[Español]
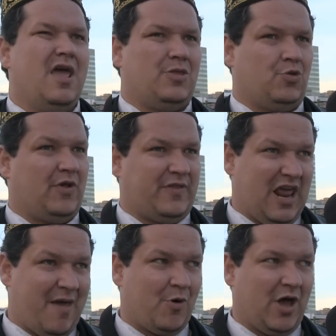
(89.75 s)
Durante
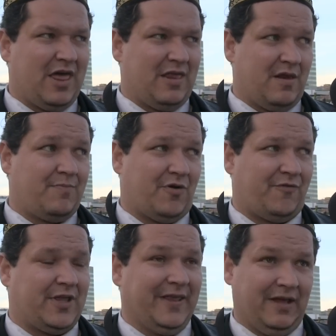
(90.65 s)
la época del
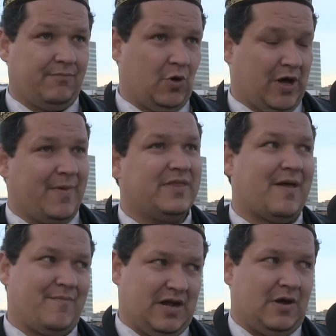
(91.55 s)
profeta Muhammad
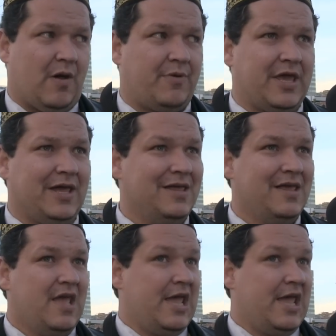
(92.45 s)
también lo había